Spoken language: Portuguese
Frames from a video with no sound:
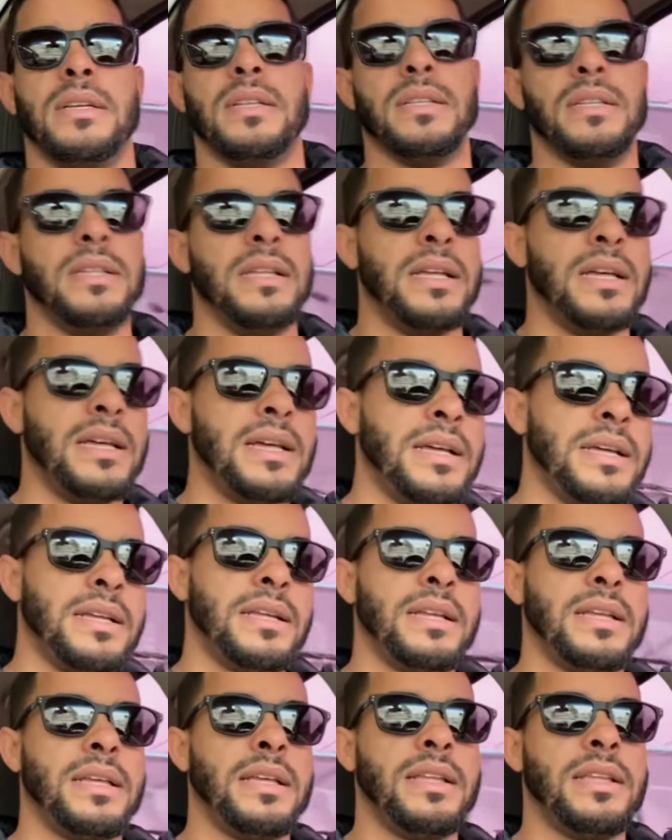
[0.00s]
Né?
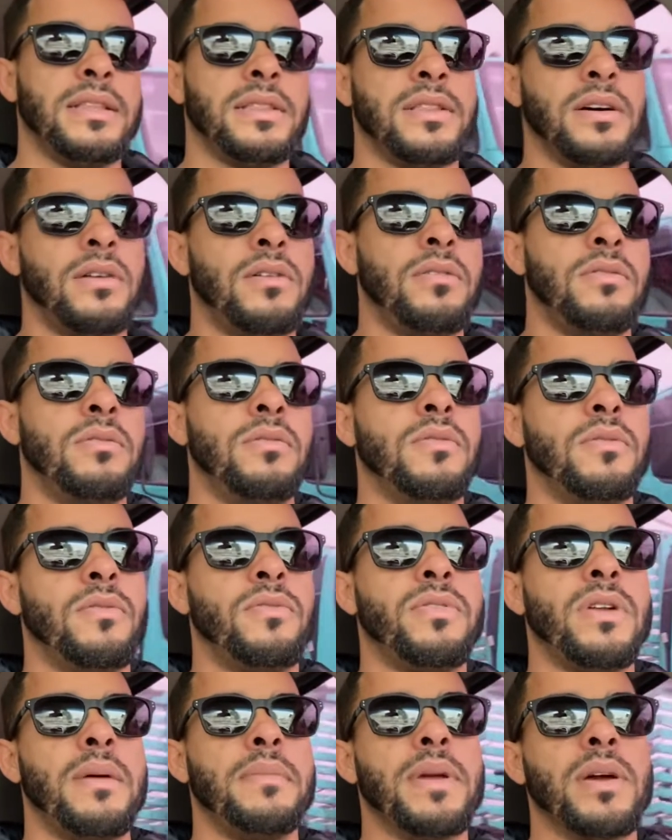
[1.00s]
Então o
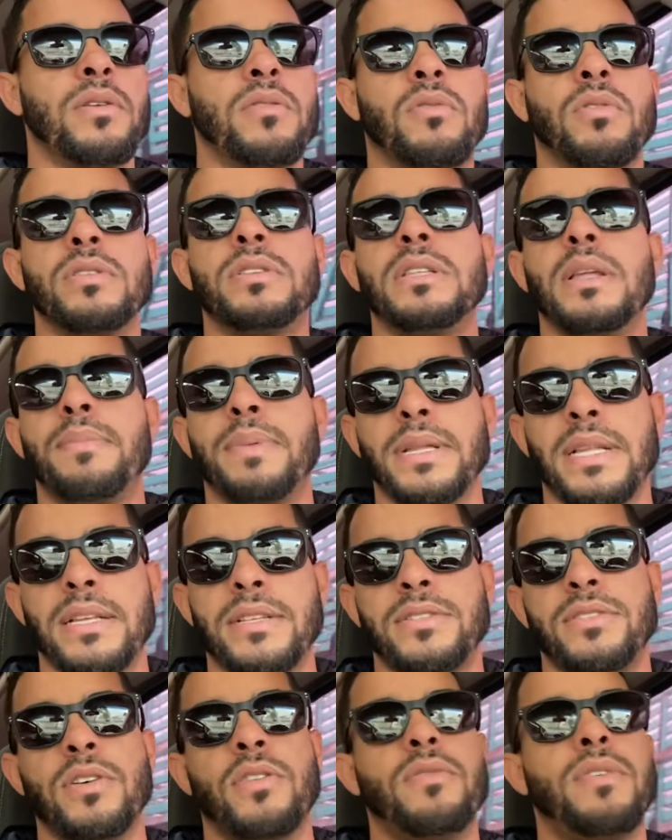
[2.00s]
Flamengo, quanto
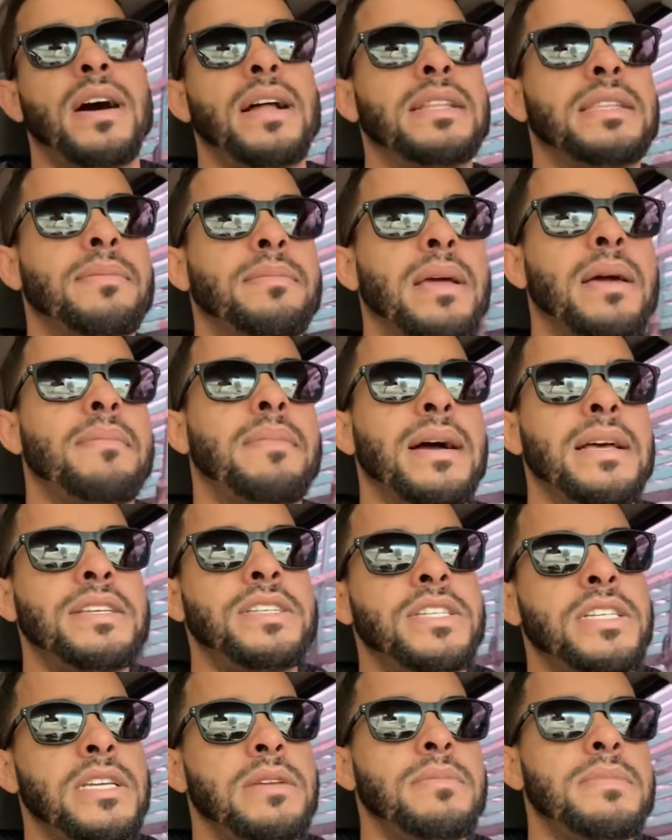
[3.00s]
independente Del Valle também é mais
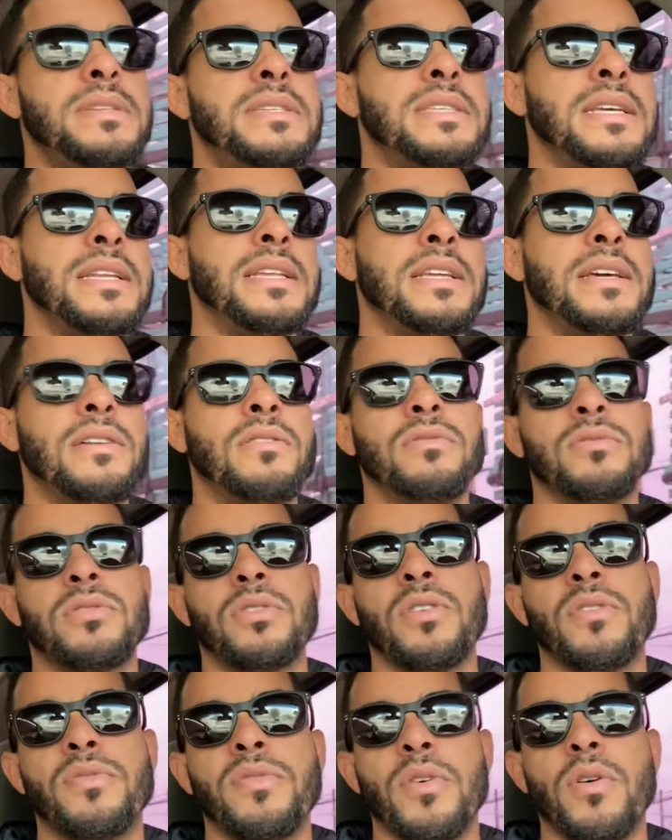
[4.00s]
time, seria um
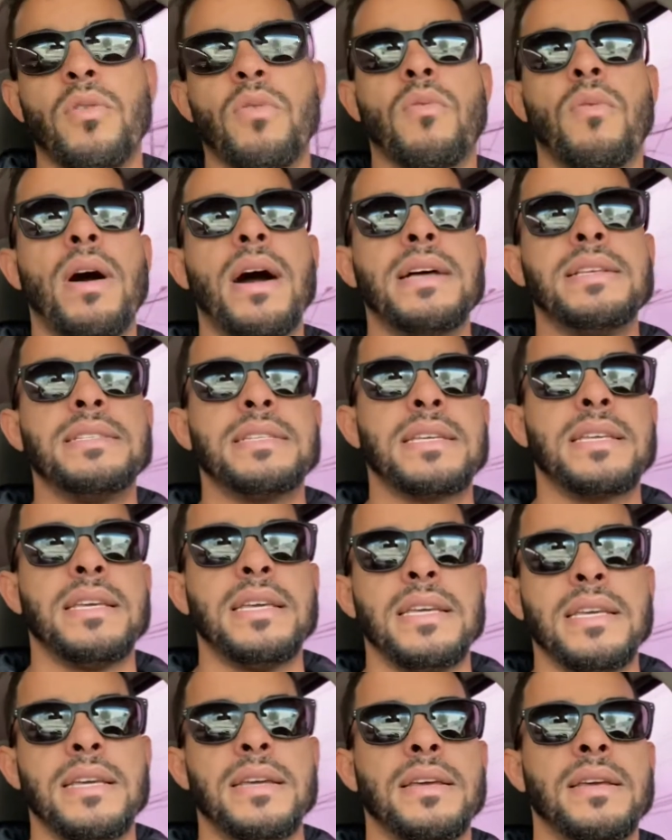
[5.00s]
troféu quase
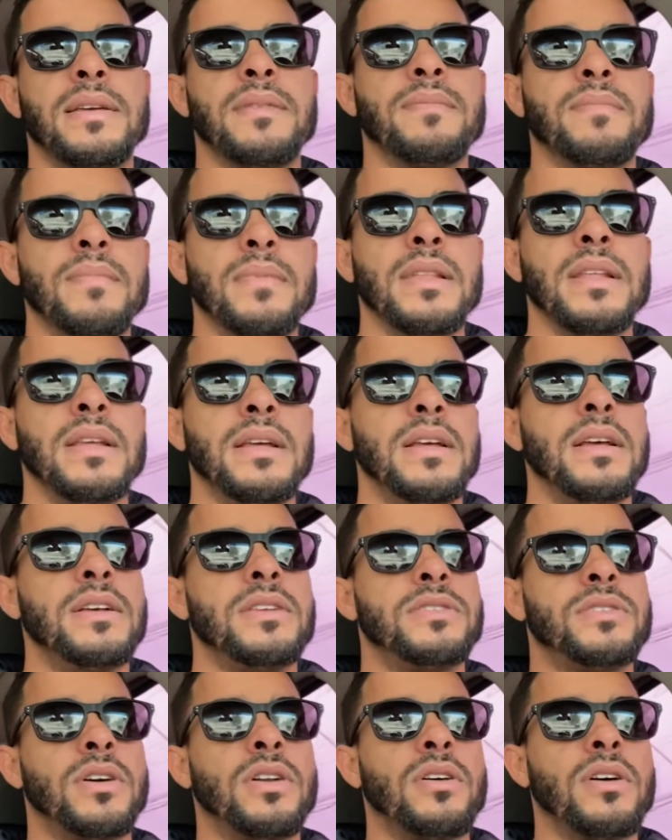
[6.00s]
que
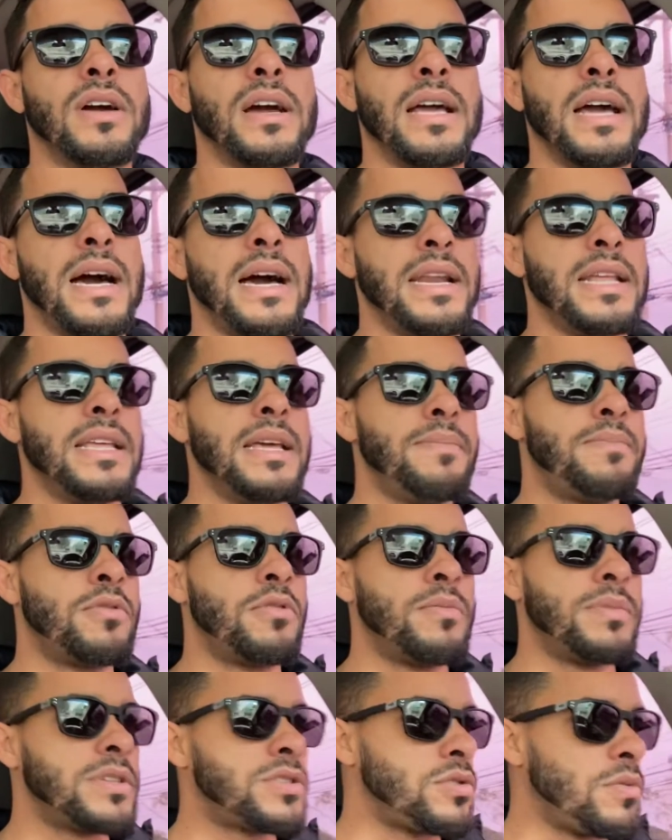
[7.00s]
só não ganharia por
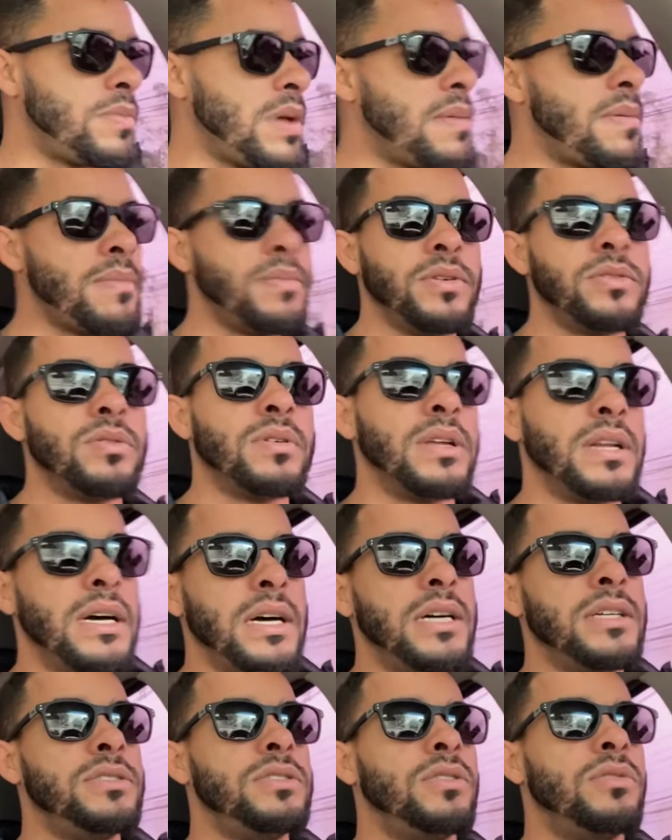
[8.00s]
uma soberba muito
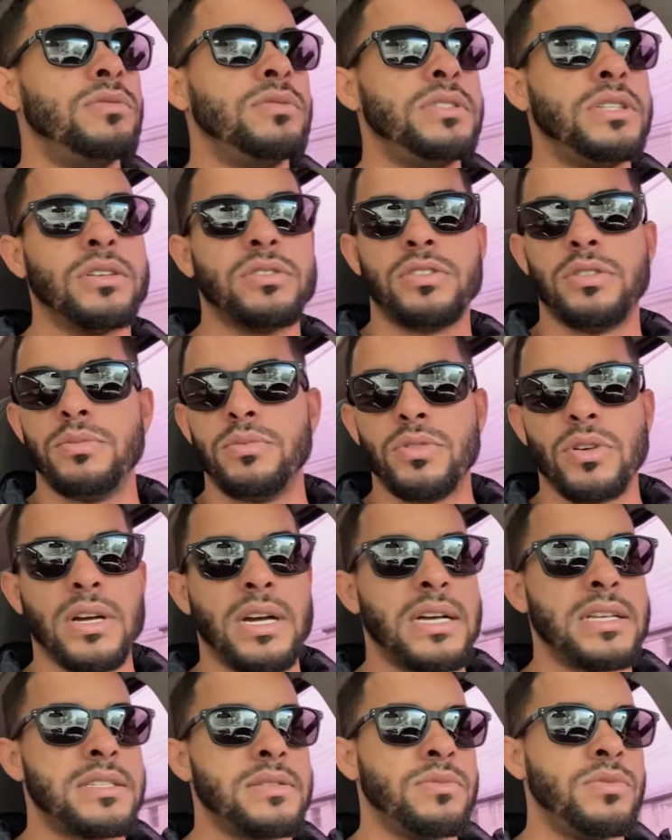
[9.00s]
grande ou um dia que o time
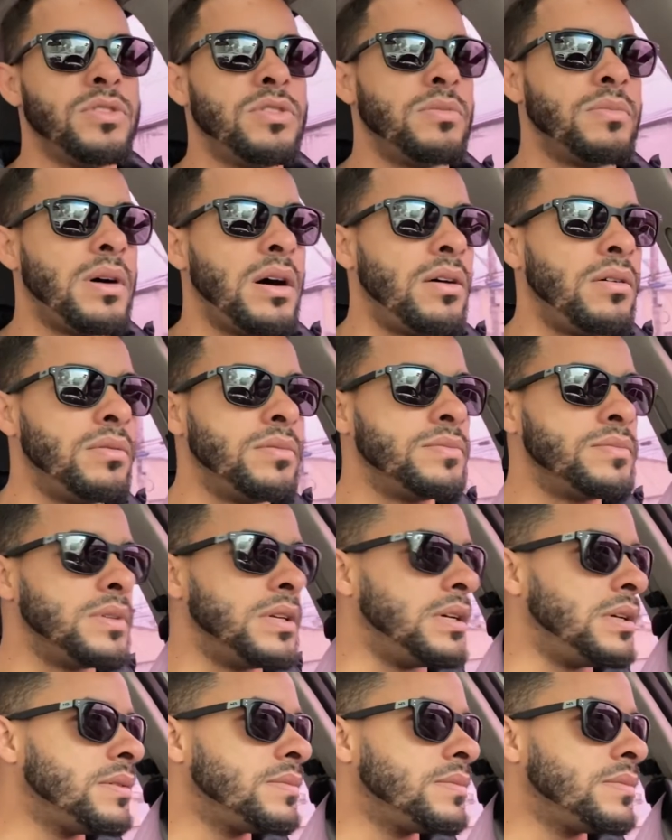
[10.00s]
jogasse muito mal. Né?